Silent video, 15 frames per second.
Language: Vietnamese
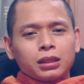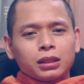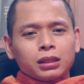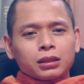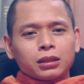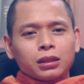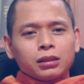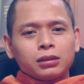
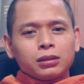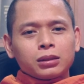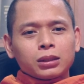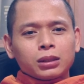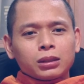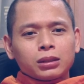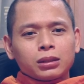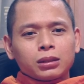tự
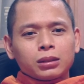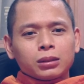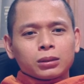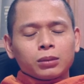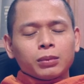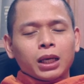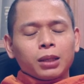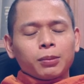nó nó
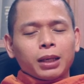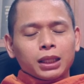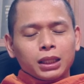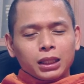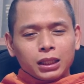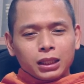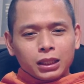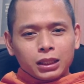bể bánh
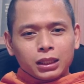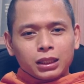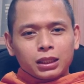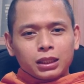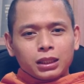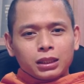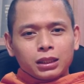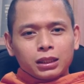
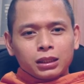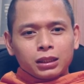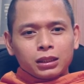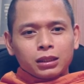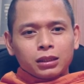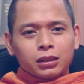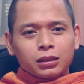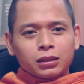thì
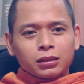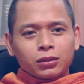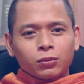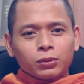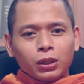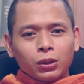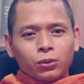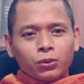ờ, cũng
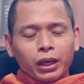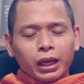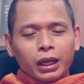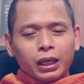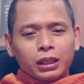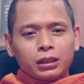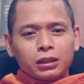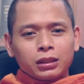đâu có
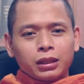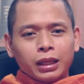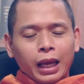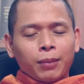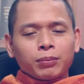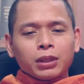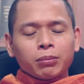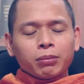ai
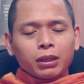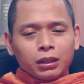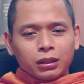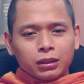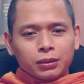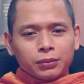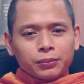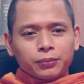làm gì mình
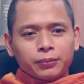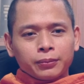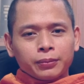ừ.